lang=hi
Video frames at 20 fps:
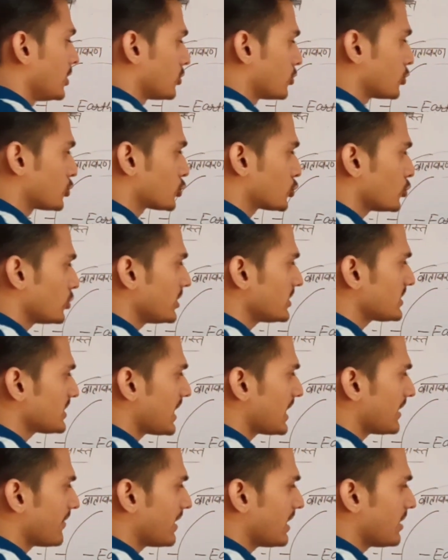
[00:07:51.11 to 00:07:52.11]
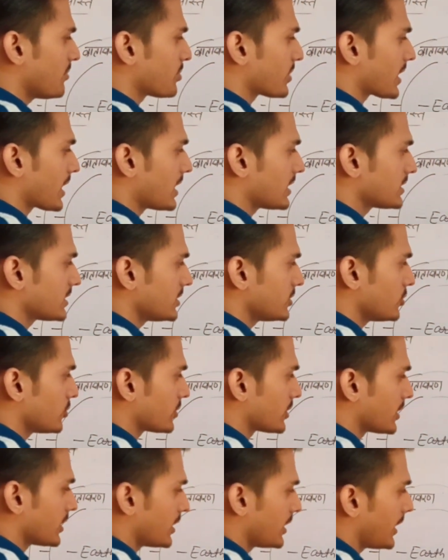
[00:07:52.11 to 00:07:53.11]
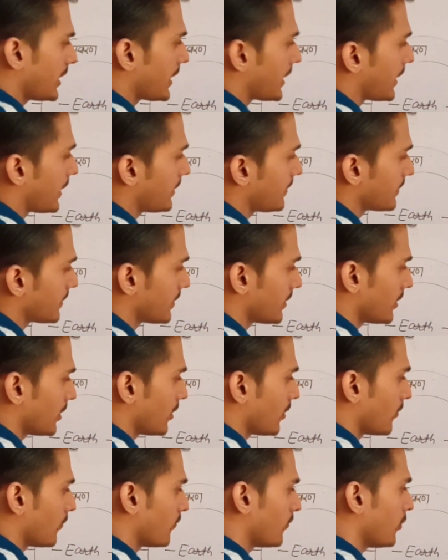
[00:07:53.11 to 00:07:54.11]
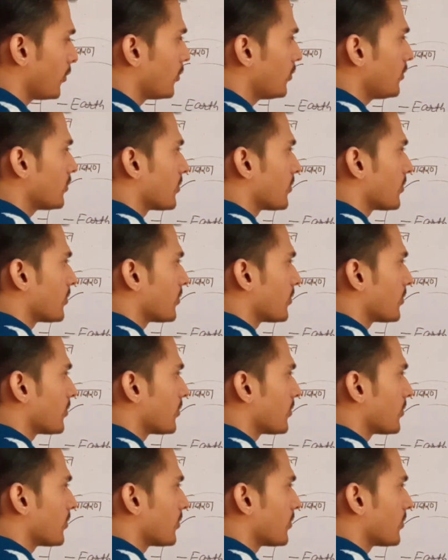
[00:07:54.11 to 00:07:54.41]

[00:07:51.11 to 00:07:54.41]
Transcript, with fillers: तो सूर्य से आने वाली प्रकाश की जो किरण है वो